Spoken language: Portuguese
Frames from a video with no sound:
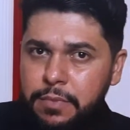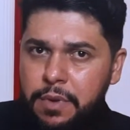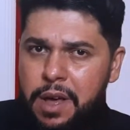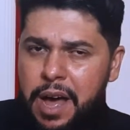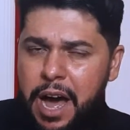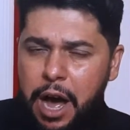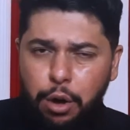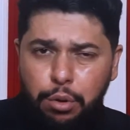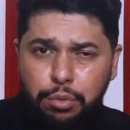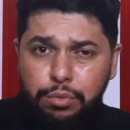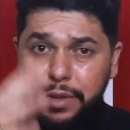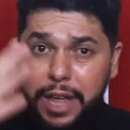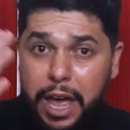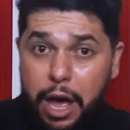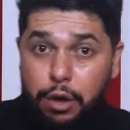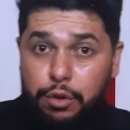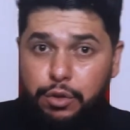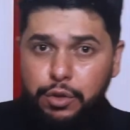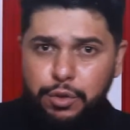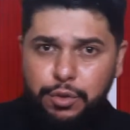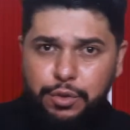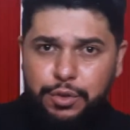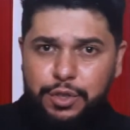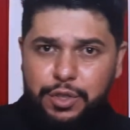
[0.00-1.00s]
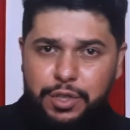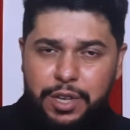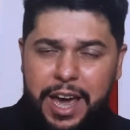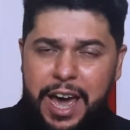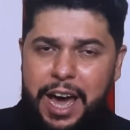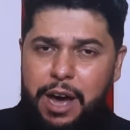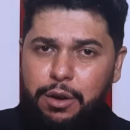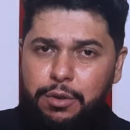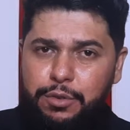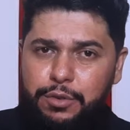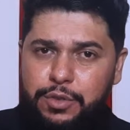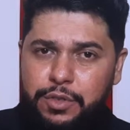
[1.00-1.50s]
Há um Deus nos
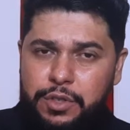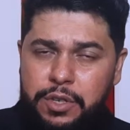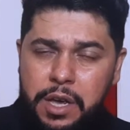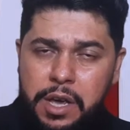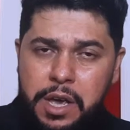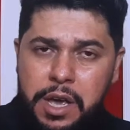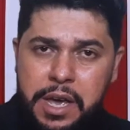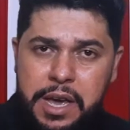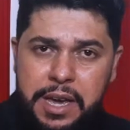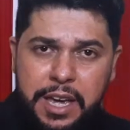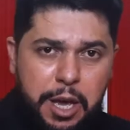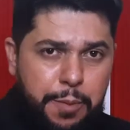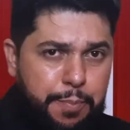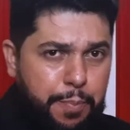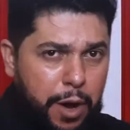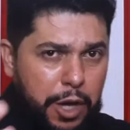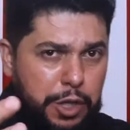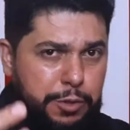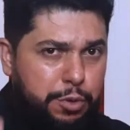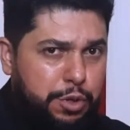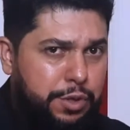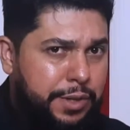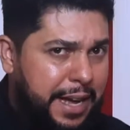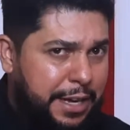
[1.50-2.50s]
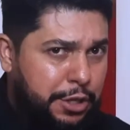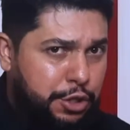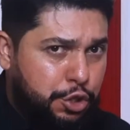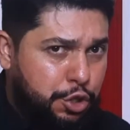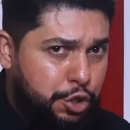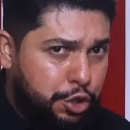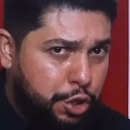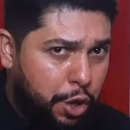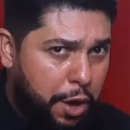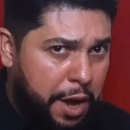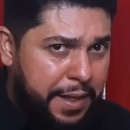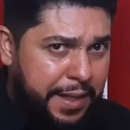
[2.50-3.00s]
céus que pode mudar a
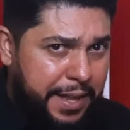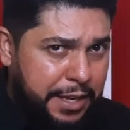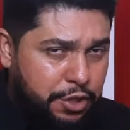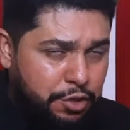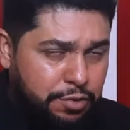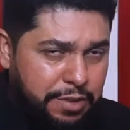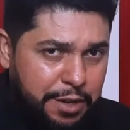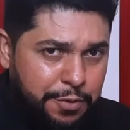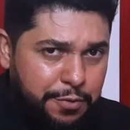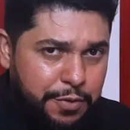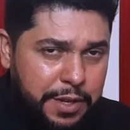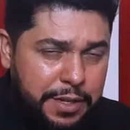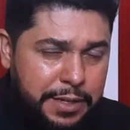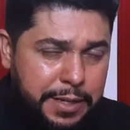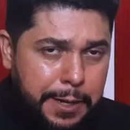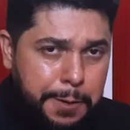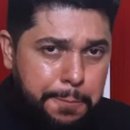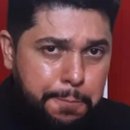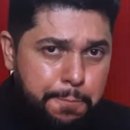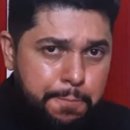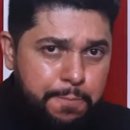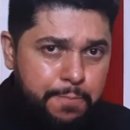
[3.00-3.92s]
história da sua vida.